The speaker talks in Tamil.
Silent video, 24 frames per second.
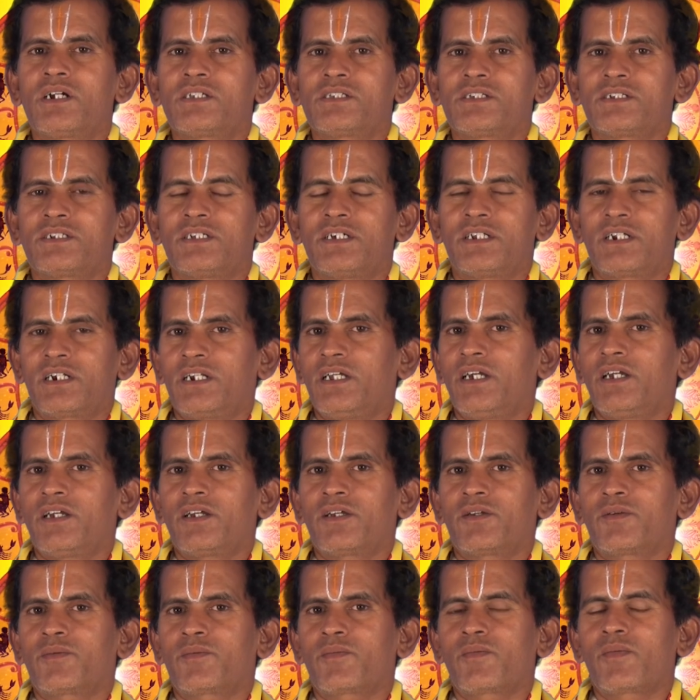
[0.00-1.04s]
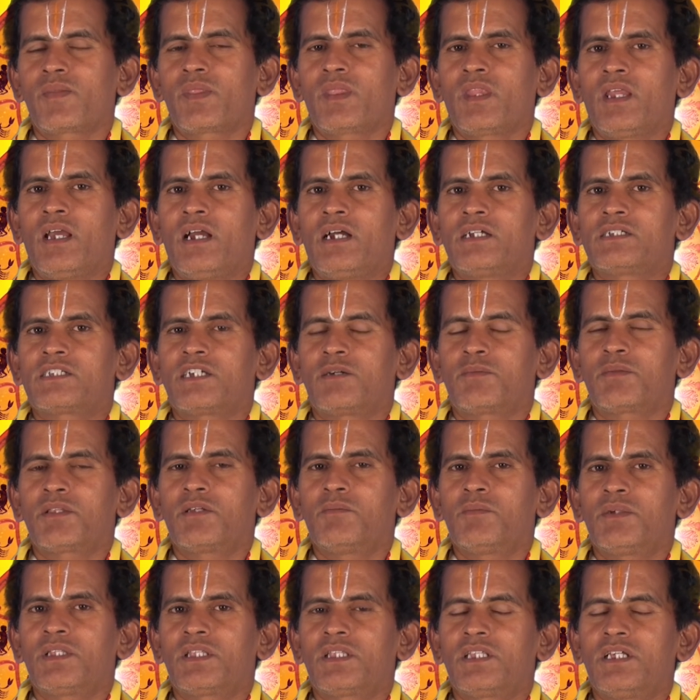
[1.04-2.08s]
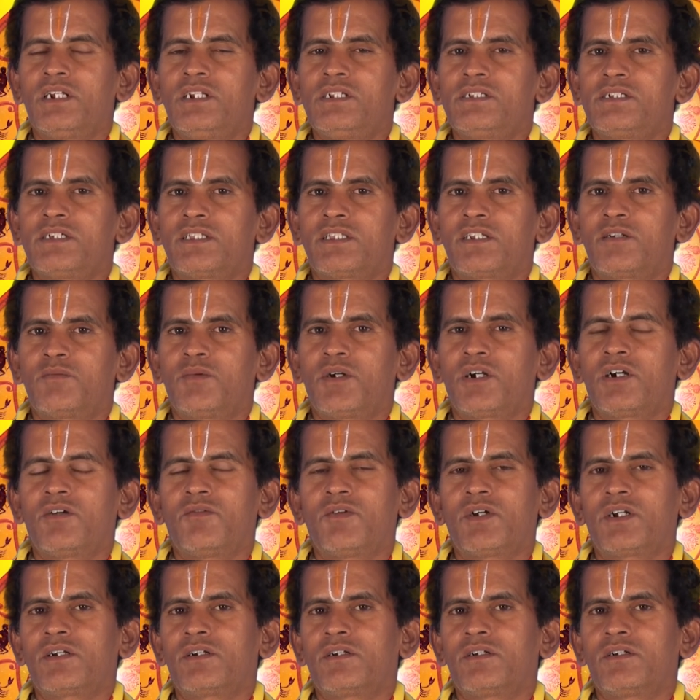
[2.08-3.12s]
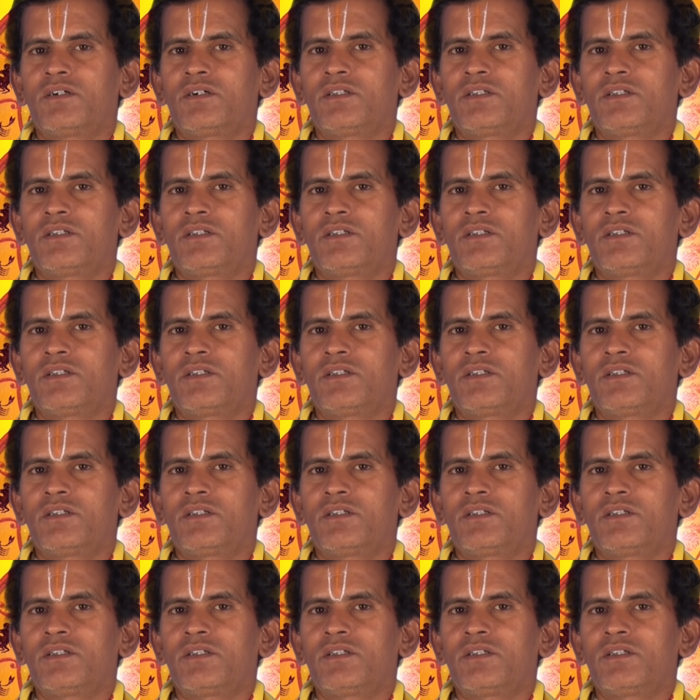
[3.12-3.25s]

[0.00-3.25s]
ராசி நேர்களே சப்தமத்தில் சந்திர பகவான்